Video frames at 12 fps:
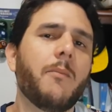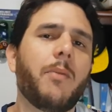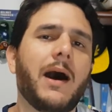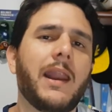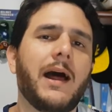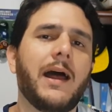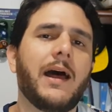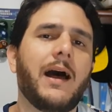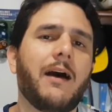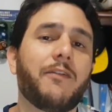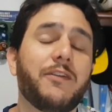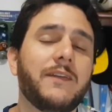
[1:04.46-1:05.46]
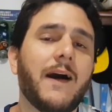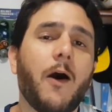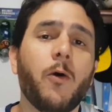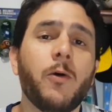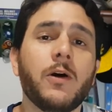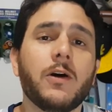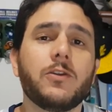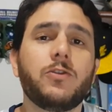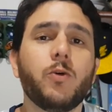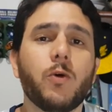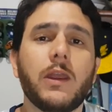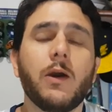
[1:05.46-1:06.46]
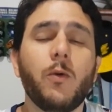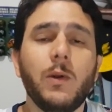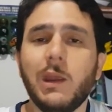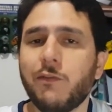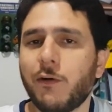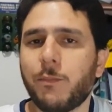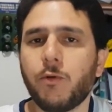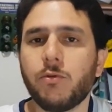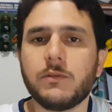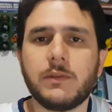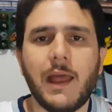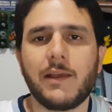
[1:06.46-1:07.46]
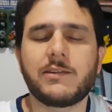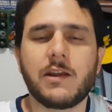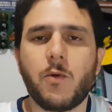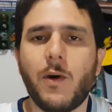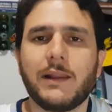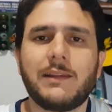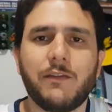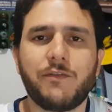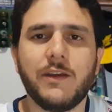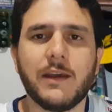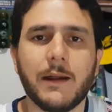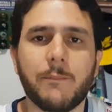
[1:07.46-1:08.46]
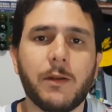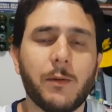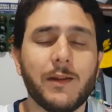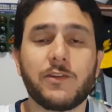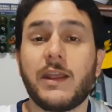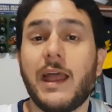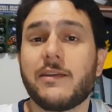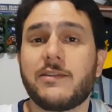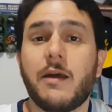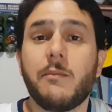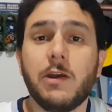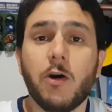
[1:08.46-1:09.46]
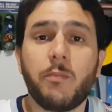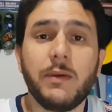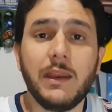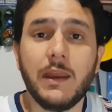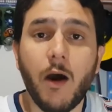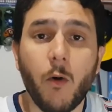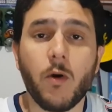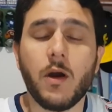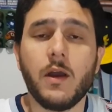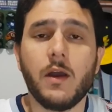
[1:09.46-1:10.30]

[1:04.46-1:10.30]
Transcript: para a final do que o Liverpool nesta quarta-feira. Pelo menos essa é a minha opinião.